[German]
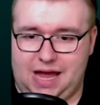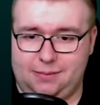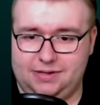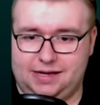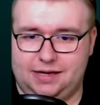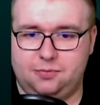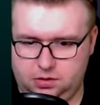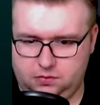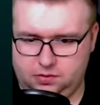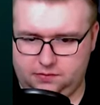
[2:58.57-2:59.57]
aber ich kann nicht
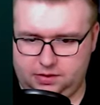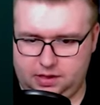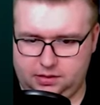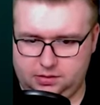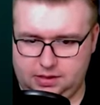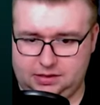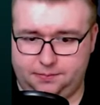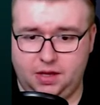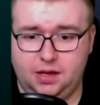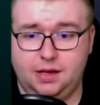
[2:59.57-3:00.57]
mal, so Vergleich, ah da,
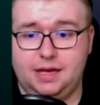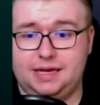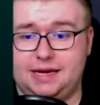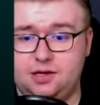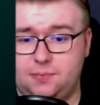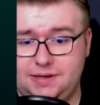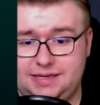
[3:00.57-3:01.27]
ich kann euch mal